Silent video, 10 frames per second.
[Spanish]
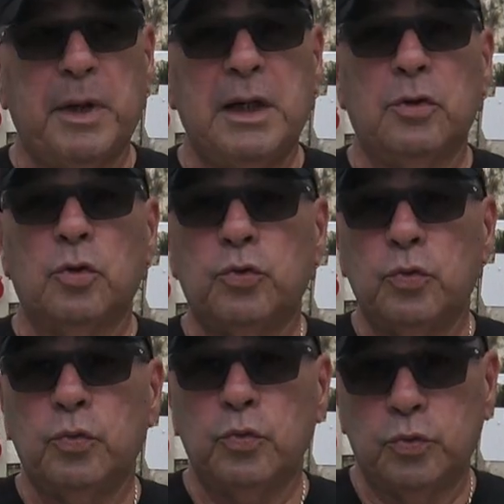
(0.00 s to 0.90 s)
peligro
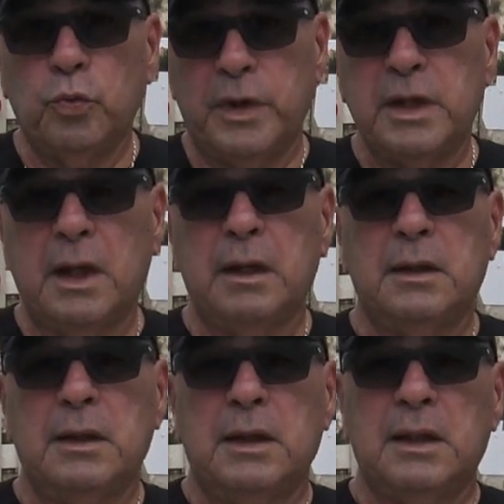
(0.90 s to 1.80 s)
tu, vida,
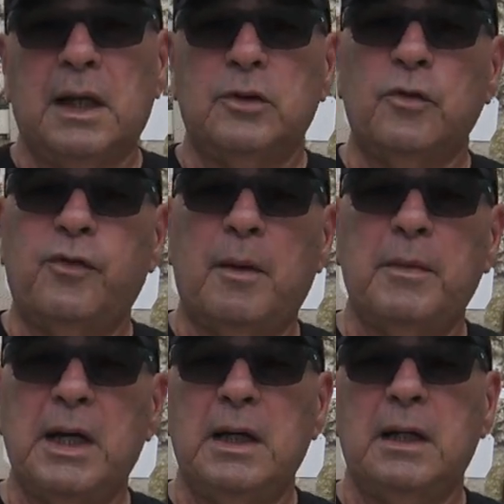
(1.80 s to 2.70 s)
la de tu
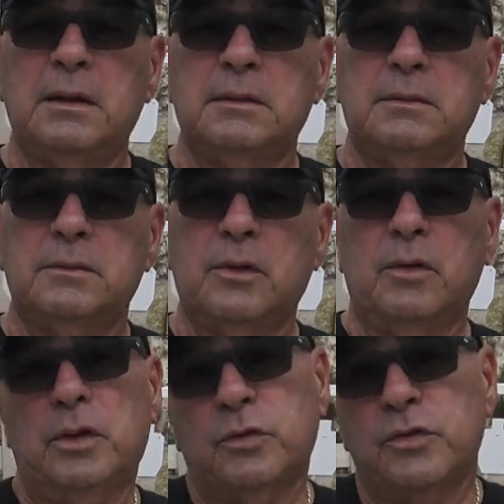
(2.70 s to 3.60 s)
familia,
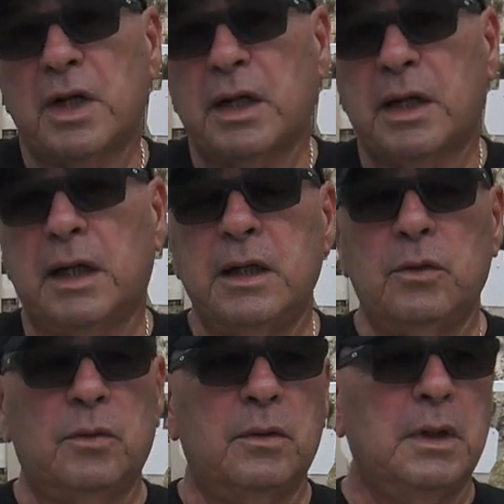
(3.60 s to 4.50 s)
de tus seres queridos.